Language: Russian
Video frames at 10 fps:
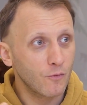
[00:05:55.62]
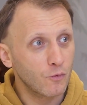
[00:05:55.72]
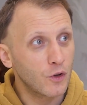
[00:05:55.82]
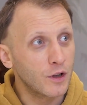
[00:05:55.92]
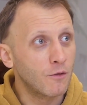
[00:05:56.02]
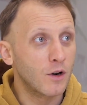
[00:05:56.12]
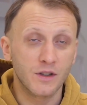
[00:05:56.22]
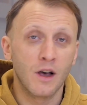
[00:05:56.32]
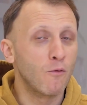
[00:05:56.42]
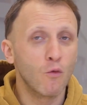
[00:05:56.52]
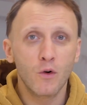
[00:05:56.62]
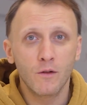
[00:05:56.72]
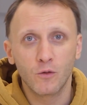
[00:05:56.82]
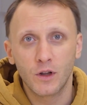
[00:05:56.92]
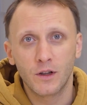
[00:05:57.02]
вот этого
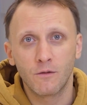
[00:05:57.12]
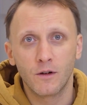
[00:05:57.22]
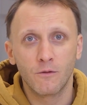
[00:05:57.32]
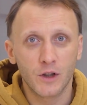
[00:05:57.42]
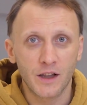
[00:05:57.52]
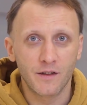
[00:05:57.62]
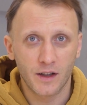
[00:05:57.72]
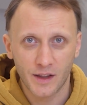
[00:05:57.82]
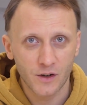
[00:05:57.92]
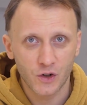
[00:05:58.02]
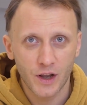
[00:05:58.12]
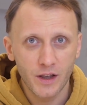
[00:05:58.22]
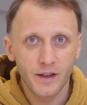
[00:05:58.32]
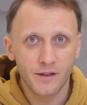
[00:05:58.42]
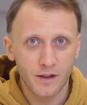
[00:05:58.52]
разговора, вот, этого, вот этих
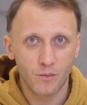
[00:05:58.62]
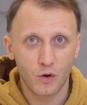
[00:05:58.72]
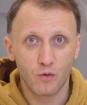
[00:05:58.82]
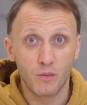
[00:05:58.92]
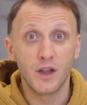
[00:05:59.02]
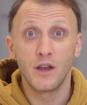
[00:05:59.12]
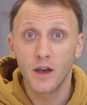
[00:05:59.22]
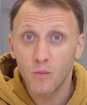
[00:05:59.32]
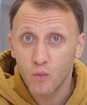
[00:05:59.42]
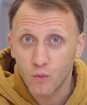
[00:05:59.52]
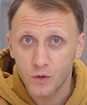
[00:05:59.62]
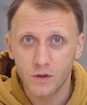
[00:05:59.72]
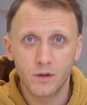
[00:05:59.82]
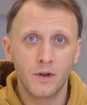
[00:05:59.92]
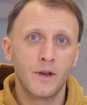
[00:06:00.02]
отношений с этими людьми не
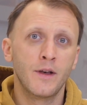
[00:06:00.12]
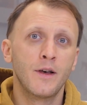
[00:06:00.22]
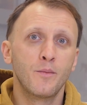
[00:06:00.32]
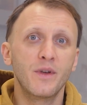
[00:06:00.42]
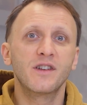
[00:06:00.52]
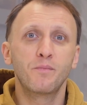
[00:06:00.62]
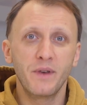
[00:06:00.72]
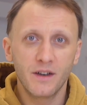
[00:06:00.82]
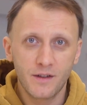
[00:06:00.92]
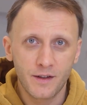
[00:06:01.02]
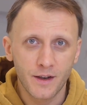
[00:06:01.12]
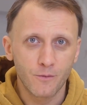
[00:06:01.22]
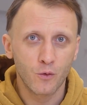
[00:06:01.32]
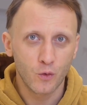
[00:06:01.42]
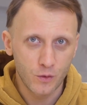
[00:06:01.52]
будет.
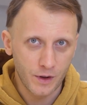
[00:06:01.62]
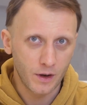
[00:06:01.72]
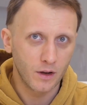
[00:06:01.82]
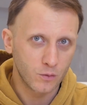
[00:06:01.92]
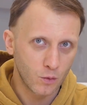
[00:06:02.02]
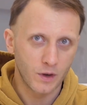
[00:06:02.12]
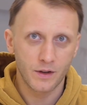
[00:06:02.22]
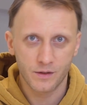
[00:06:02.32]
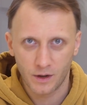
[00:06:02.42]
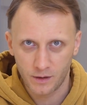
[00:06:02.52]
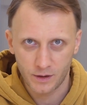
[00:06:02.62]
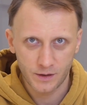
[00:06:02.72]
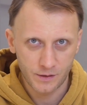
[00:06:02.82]
Перспектив у людей, которые не согласны